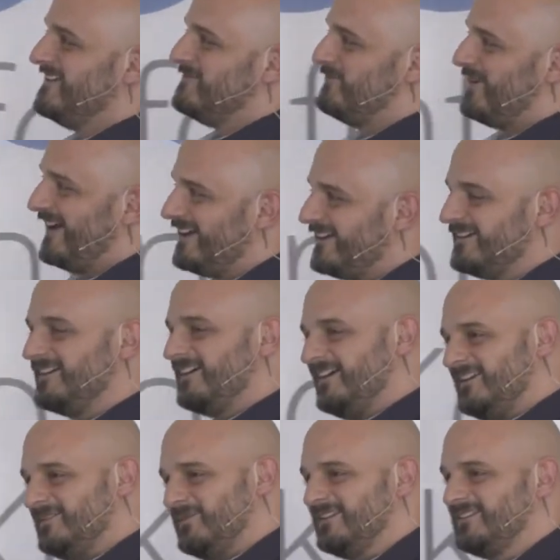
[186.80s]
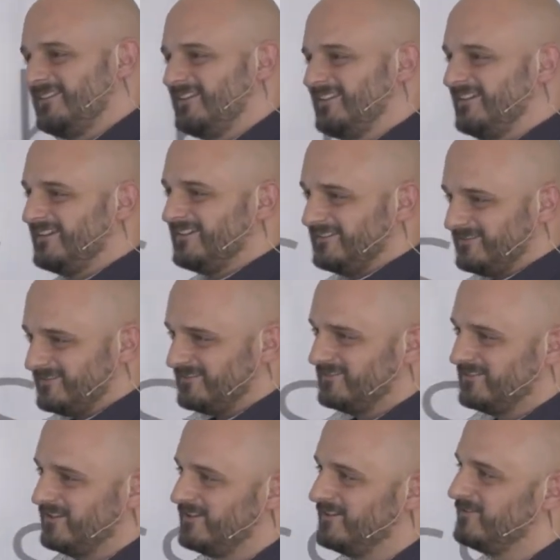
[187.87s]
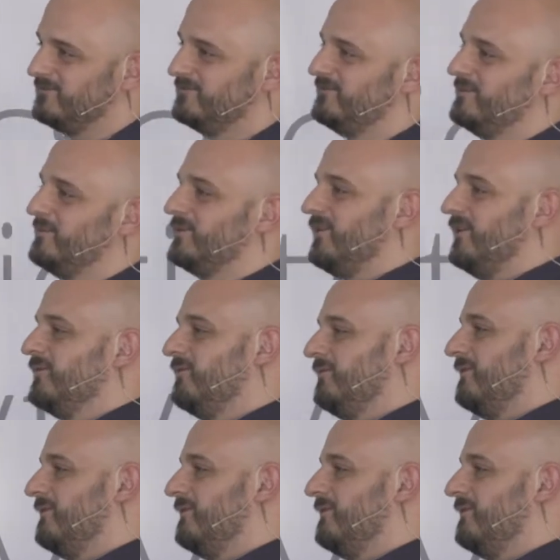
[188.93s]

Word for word: Bei Elements.at, äh, wir, betreuen,